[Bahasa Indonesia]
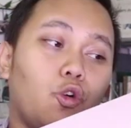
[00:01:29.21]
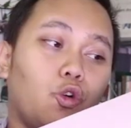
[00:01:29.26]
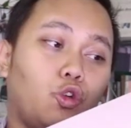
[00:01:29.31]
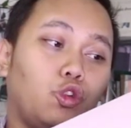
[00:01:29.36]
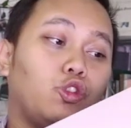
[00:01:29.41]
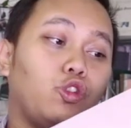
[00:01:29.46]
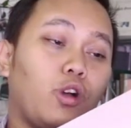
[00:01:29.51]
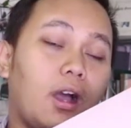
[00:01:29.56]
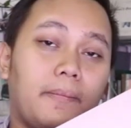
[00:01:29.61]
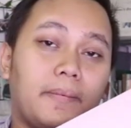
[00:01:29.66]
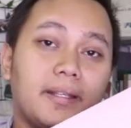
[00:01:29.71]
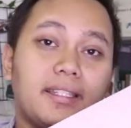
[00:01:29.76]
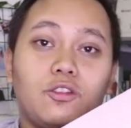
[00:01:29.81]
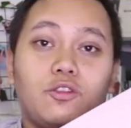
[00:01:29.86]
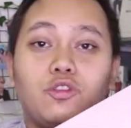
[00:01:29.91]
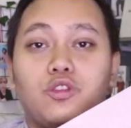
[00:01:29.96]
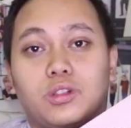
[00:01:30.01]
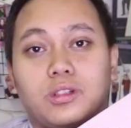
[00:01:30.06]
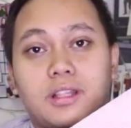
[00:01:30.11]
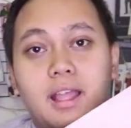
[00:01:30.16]
untuk apa sih
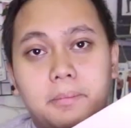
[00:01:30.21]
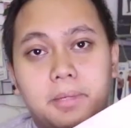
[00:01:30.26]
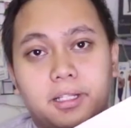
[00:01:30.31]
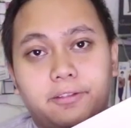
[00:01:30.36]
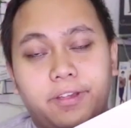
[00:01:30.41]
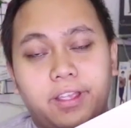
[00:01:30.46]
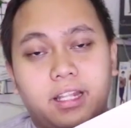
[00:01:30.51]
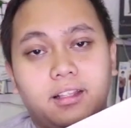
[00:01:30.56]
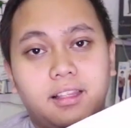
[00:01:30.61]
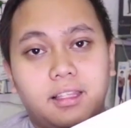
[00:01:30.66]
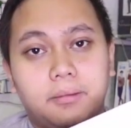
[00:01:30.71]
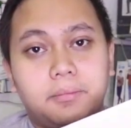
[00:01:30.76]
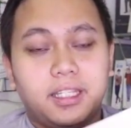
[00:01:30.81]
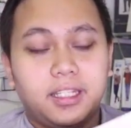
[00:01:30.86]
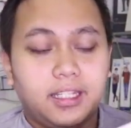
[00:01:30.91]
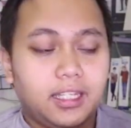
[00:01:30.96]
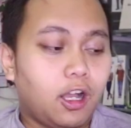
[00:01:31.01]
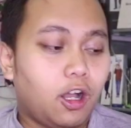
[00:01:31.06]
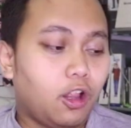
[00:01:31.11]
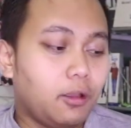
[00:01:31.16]
untuk dapat fan club
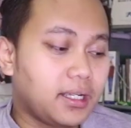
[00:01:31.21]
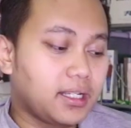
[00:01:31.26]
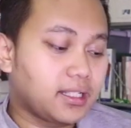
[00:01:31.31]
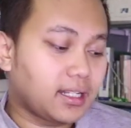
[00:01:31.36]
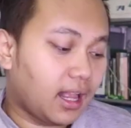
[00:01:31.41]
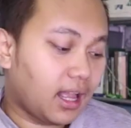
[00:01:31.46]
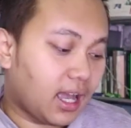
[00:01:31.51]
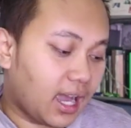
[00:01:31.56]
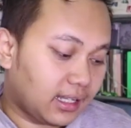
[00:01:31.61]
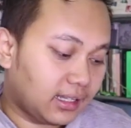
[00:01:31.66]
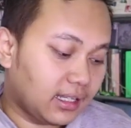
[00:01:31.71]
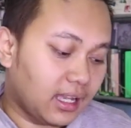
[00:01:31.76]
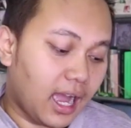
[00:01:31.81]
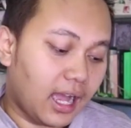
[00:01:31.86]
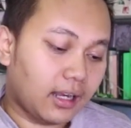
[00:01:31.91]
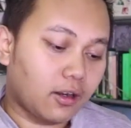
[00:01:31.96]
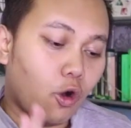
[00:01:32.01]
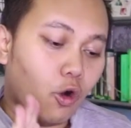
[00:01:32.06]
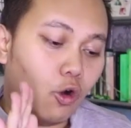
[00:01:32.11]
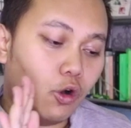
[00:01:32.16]
ini kalau misalkan
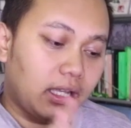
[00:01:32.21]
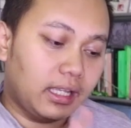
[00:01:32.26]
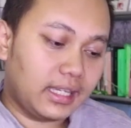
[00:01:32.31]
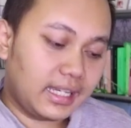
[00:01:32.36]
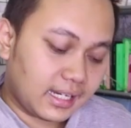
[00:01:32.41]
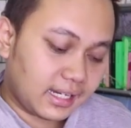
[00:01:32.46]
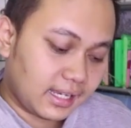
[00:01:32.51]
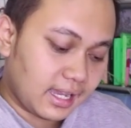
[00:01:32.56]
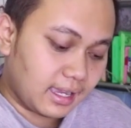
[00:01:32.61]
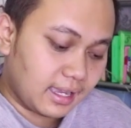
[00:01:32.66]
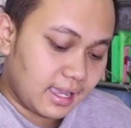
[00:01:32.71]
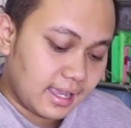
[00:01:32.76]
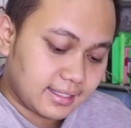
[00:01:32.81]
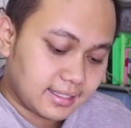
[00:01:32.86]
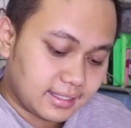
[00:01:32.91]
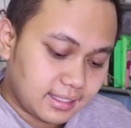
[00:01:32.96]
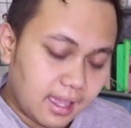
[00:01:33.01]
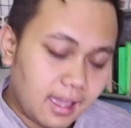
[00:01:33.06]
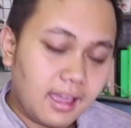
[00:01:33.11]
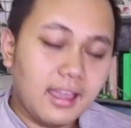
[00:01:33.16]
dengan ongkir ya
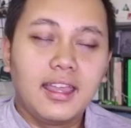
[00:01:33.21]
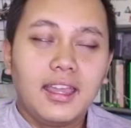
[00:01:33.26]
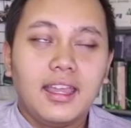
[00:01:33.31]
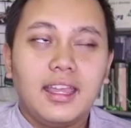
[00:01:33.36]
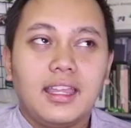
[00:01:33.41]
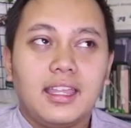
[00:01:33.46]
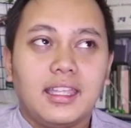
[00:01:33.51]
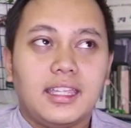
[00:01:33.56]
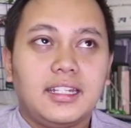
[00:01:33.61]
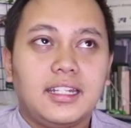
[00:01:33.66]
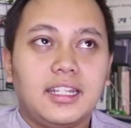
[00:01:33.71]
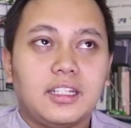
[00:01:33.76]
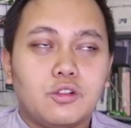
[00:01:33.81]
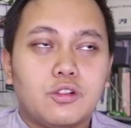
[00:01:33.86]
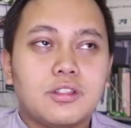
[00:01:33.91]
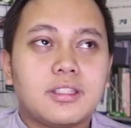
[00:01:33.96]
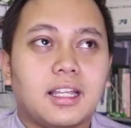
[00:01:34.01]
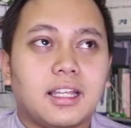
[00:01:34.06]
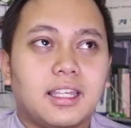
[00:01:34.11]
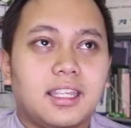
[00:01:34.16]
guys ya ini tuh
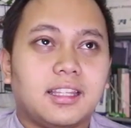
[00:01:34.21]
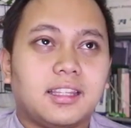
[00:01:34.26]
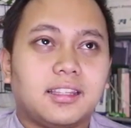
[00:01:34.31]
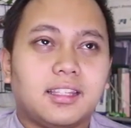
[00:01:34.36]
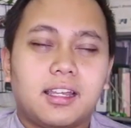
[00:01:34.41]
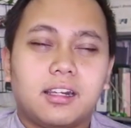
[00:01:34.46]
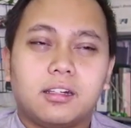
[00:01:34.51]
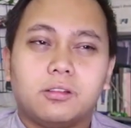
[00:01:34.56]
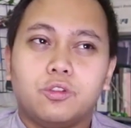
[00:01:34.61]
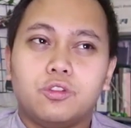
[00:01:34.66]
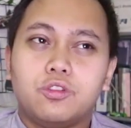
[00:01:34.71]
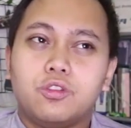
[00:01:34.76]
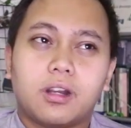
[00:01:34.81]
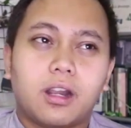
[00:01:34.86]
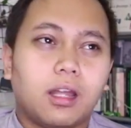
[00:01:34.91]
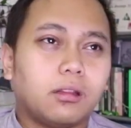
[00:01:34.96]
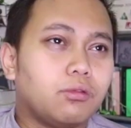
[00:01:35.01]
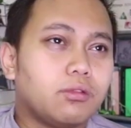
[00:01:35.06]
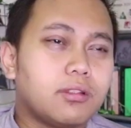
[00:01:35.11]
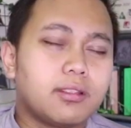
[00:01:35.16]
sekitar
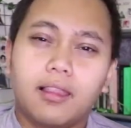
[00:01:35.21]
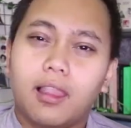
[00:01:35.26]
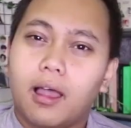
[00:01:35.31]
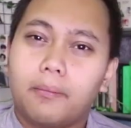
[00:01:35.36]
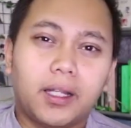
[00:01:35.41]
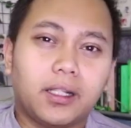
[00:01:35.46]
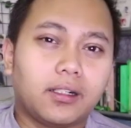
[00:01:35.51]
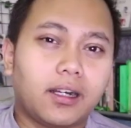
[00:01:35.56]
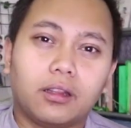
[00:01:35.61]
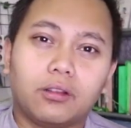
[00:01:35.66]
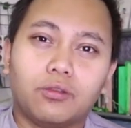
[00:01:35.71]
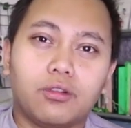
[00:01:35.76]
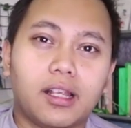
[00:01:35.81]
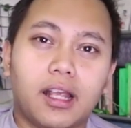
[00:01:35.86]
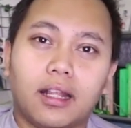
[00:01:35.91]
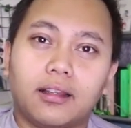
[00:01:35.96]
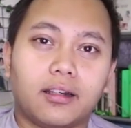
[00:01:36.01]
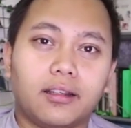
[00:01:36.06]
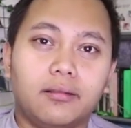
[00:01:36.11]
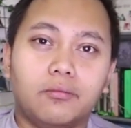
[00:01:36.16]

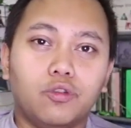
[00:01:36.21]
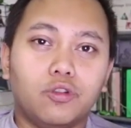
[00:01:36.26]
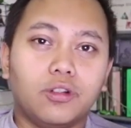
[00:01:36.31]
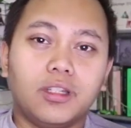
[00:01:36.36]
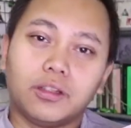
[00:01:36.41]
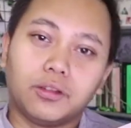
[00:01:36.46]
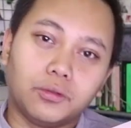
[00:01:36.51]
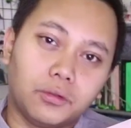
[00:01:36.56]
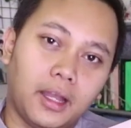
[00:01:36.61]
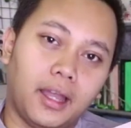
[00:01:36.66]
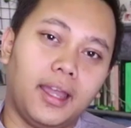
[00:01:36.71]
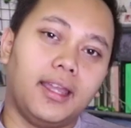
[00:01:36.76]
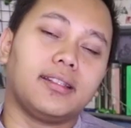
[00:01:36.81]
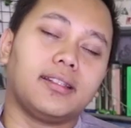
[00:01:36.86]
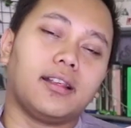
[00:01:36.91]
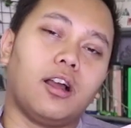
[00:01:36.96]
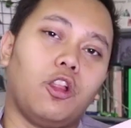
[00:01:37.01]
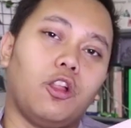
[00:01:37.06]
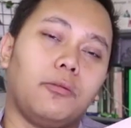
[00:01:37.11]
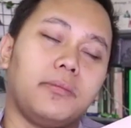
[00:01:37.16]
700-800an ribu gitu
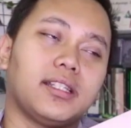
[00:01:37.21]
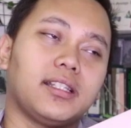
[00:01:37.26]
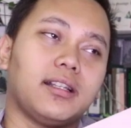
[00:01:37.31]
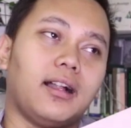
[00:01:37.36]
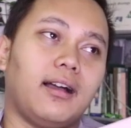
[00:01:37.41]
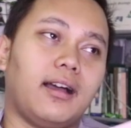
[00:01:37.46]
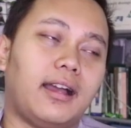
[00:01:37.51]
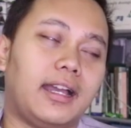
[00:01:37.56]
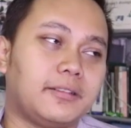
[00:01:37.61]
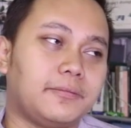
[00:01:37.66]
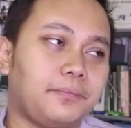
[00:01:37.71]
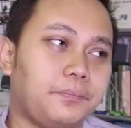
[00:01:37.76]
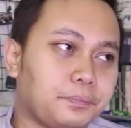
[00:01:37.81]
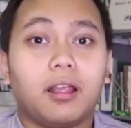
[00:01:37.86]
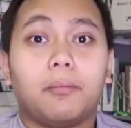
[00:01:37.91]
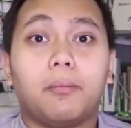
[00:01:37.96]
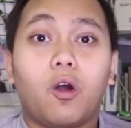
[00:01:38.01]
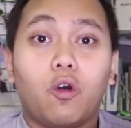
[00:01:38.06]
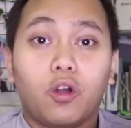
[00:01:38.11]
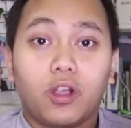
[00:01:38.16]
guys kalau misalkan
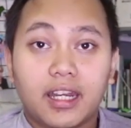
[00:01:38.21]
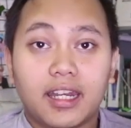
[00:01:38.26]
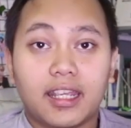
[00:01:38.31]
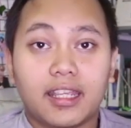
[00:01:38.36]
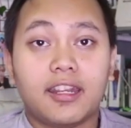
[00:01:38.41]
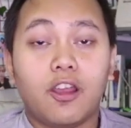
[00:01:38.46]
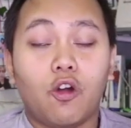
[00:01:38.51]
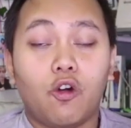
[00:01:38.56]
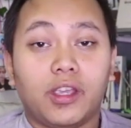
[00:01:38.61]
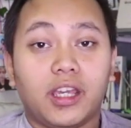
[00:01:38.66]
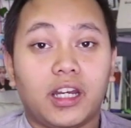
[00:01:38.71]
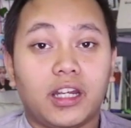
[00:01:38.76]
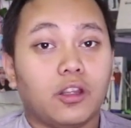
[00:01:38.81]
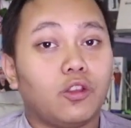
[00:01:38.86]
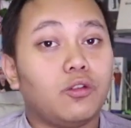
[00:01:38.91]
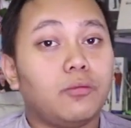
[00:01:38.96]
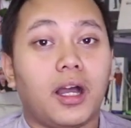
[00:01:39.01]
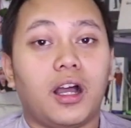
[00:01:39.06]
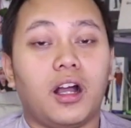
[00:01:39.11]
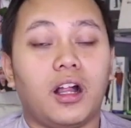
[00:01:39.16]
sama ongkir ya jadi ongkirnya
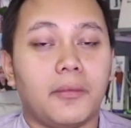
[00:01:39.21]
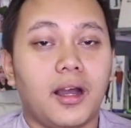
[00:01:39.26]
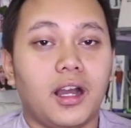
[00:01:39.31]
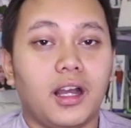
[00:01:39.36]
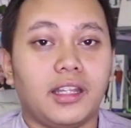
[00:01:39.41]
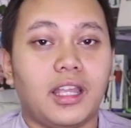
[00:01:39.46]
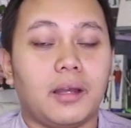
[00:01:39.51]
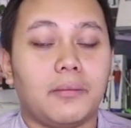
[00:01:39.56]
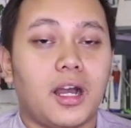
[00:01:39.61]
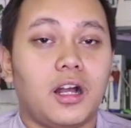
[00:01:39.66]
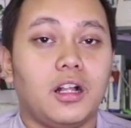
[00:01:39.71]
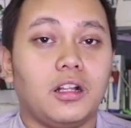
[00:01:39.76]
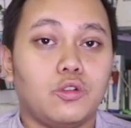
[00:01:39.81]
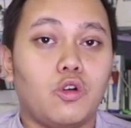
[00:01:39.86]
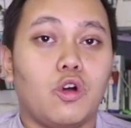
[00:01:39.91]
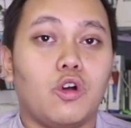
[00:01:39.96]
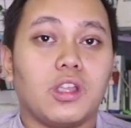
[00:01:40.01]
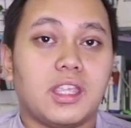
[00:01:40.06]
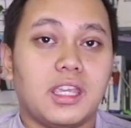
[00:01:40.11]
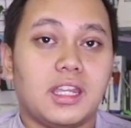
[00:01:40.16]
tuh mahal banget yang mahal tuh
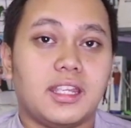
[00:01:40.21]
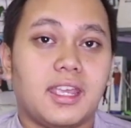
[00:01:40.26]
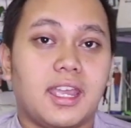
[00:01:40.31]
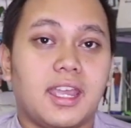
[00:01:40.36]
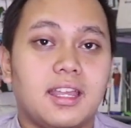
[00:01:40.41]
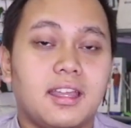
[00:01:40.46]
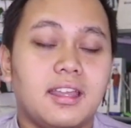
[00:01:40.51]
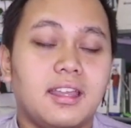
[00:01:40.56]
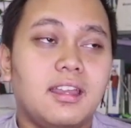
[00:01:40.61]
ongkirnya